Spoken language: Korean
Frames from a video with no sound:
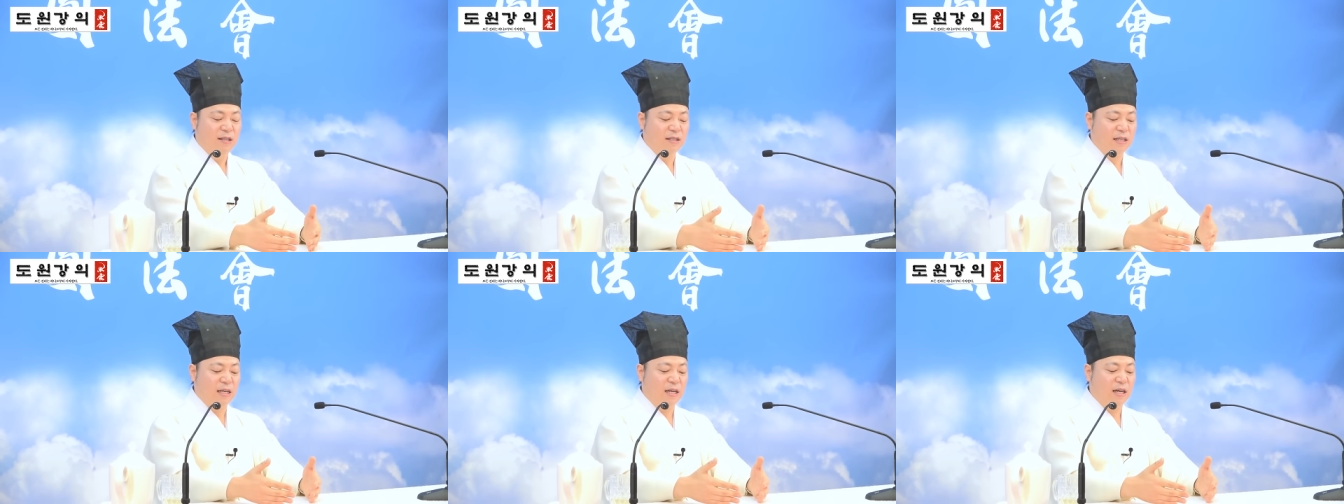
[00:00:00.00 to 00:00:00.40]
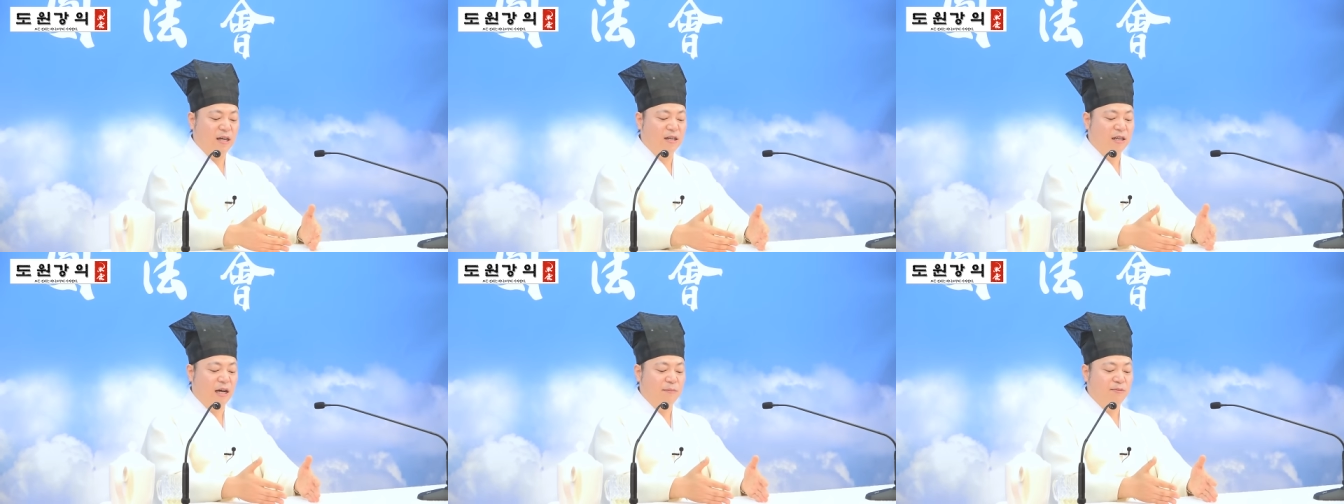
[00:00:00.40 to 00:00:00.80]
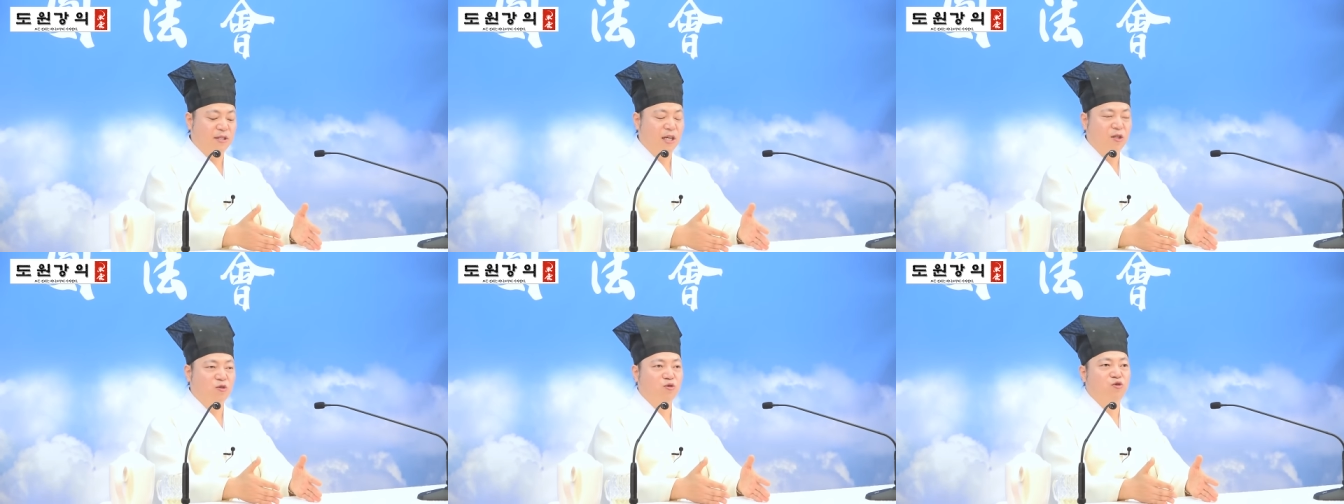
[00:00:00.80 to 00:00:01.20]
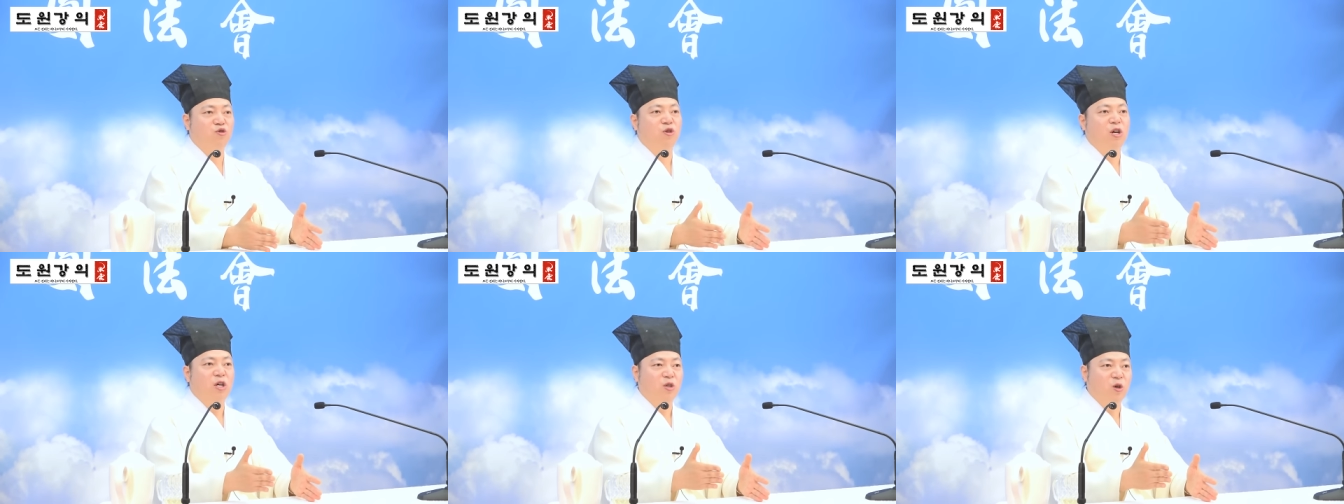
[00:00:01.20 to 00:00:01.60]
잘 감싸주고
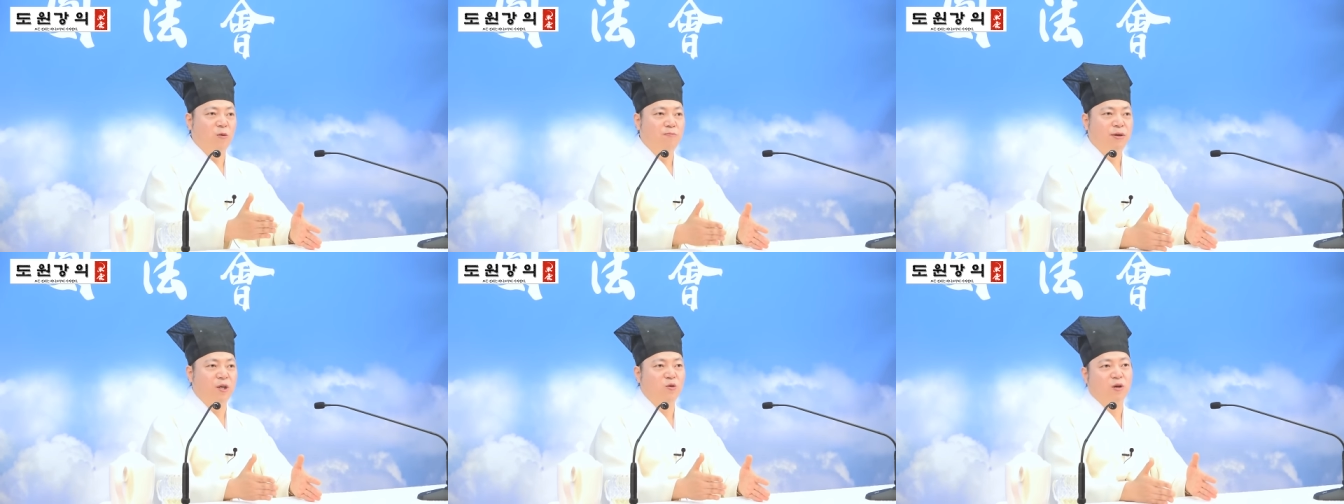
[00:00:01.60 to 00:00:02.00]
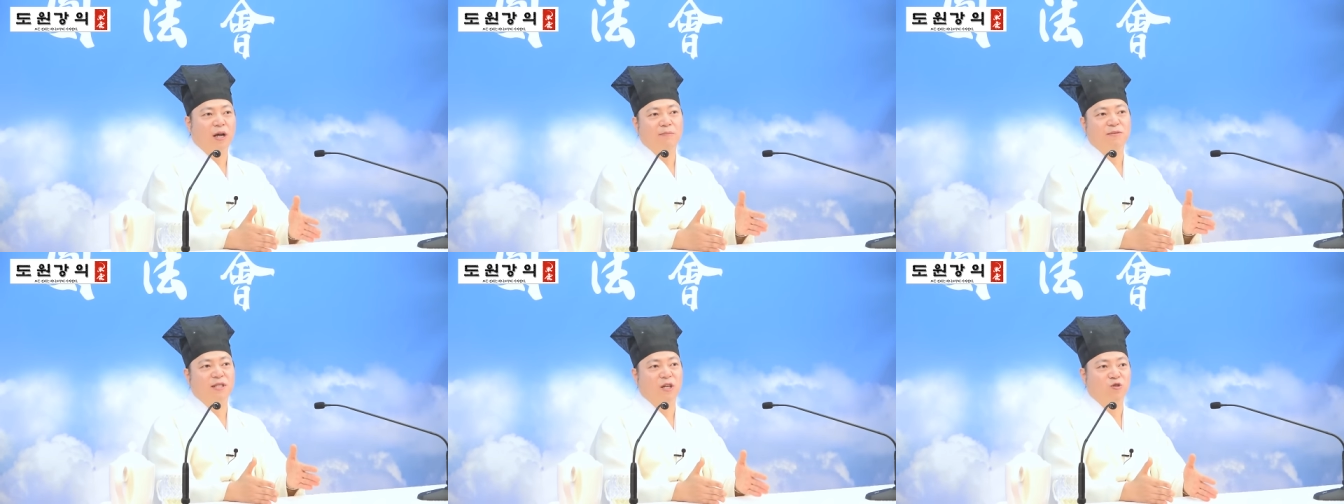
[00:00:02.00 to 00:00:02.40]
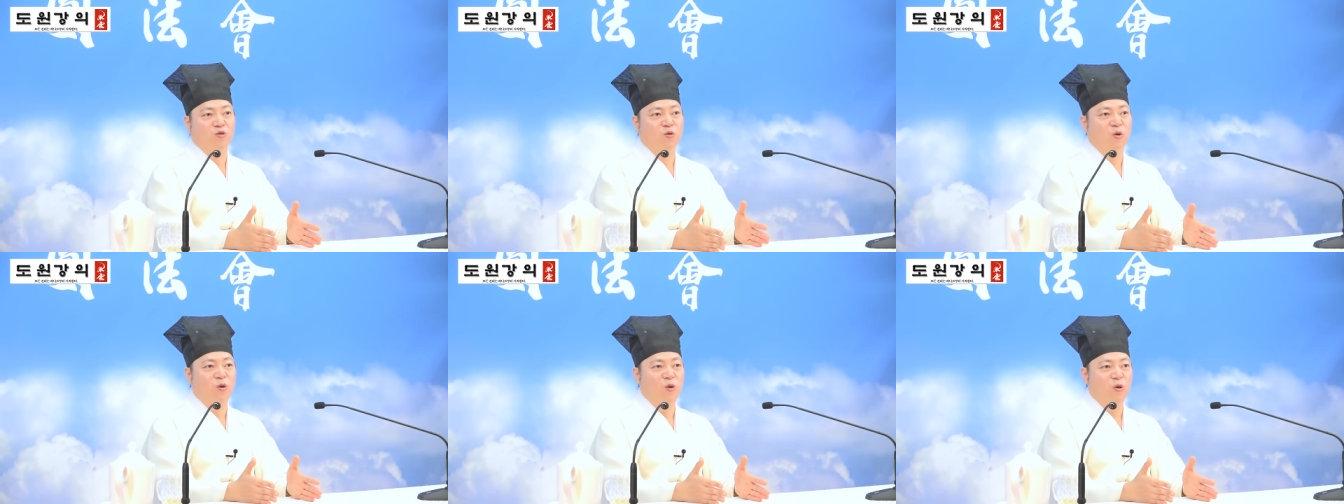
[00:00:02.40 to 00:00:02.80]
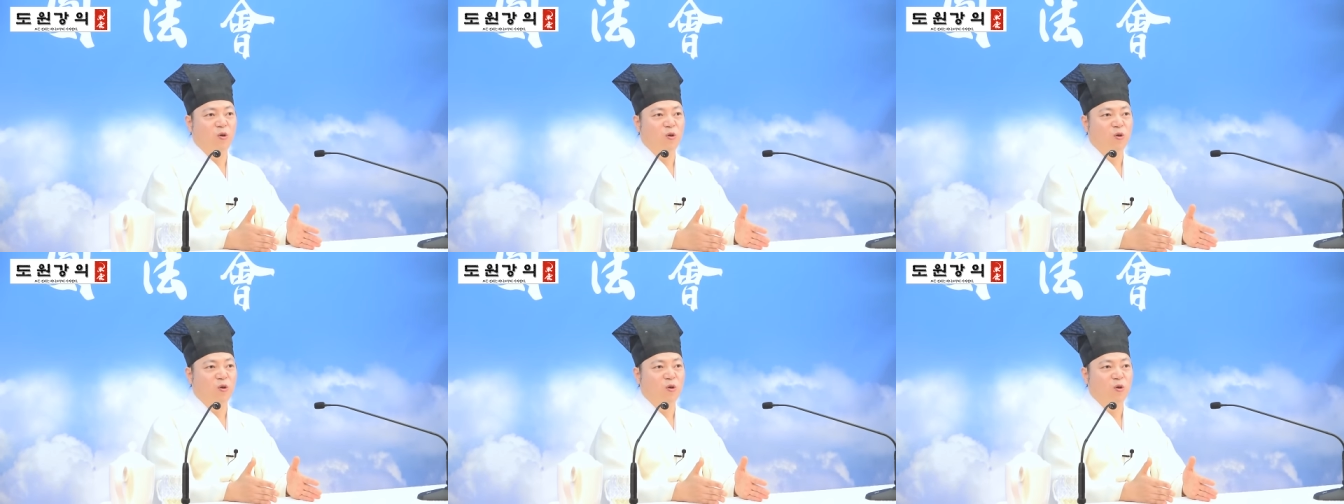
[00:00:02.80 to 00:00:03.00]
옆에도 감싸주고